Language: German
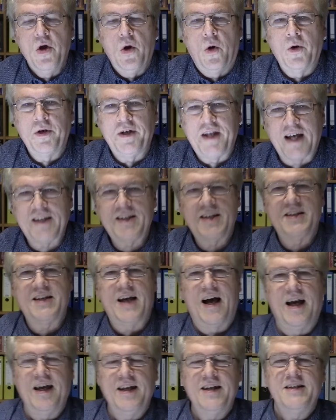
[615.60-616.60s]
Und das
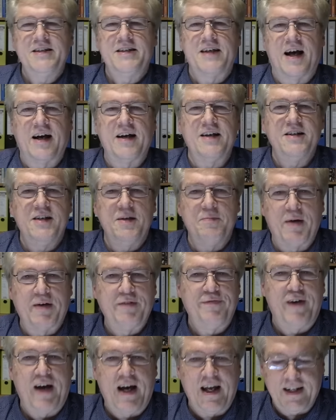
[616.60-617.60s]
ist eine Sache, die man
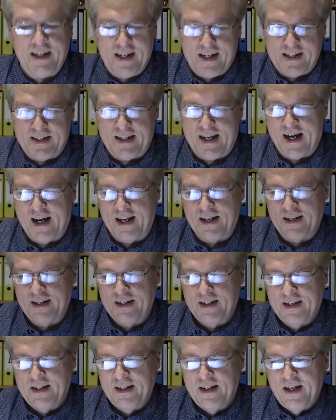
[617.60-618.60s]
verhandeln kann.
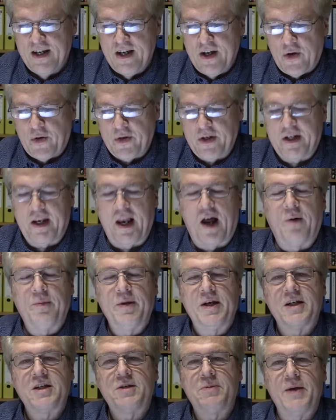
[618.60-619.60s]
Und ich
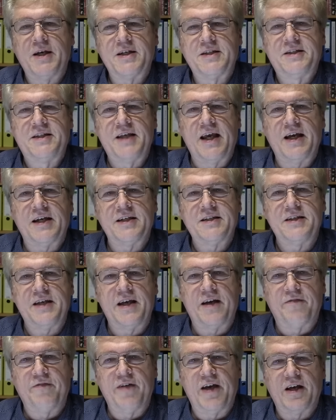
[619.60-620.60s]
glaube, das wäre sehr,
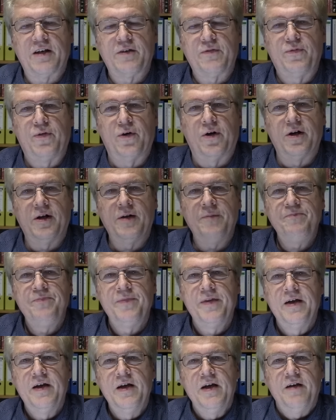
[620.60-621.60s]
sehr wertvoll,
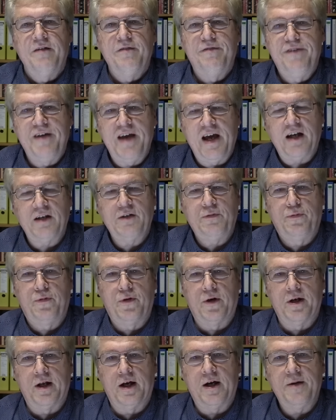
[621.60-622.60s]

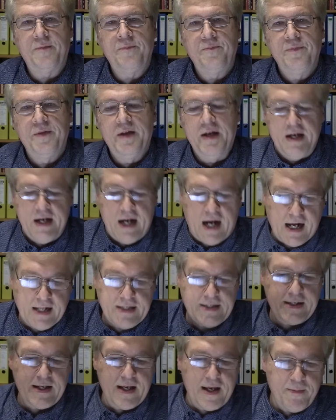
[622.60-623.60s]
wertvoller
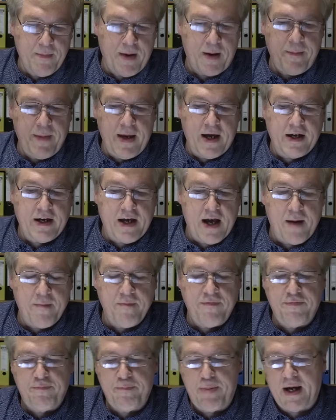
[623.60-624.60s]
als immer mehr
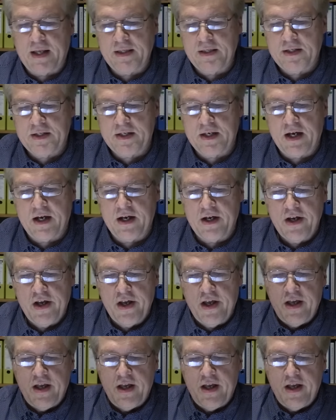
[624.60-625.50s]
Kampfpanzer,